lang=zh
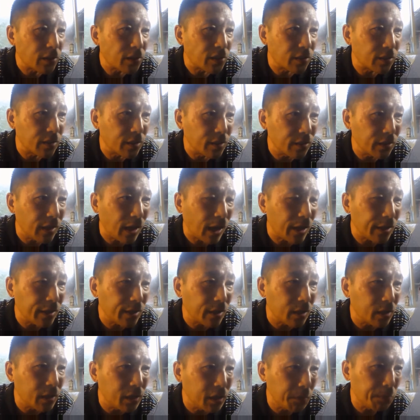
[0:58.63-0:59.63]
只能拿那
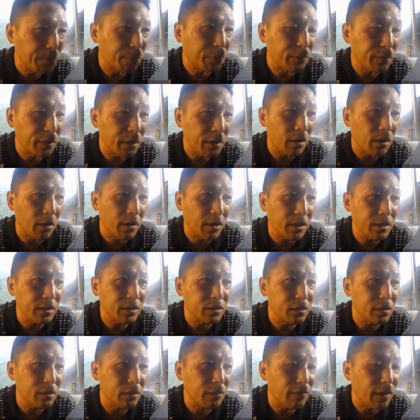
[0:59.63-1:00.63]
个离谱的料给
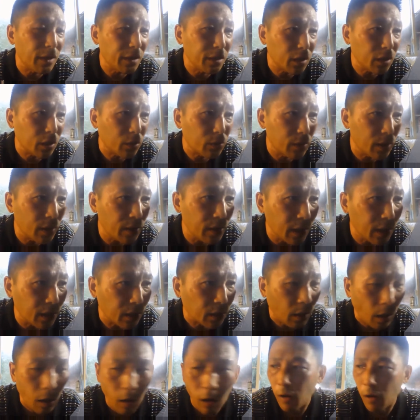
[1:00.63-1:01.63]
你往你头上愣
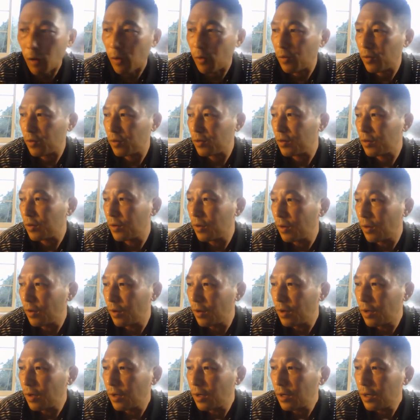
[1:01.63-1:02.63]
套。
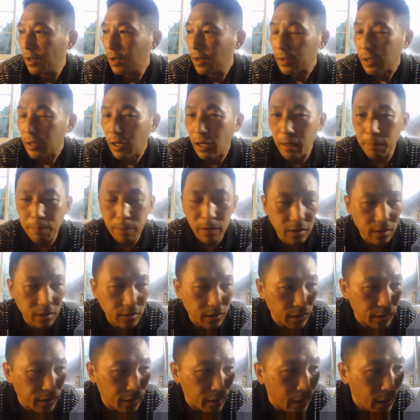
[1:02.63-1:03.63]
他碰
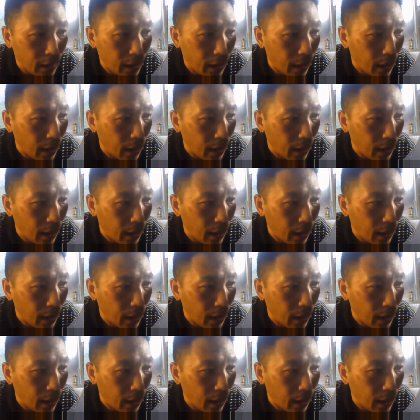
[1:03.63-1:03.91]
上你呀，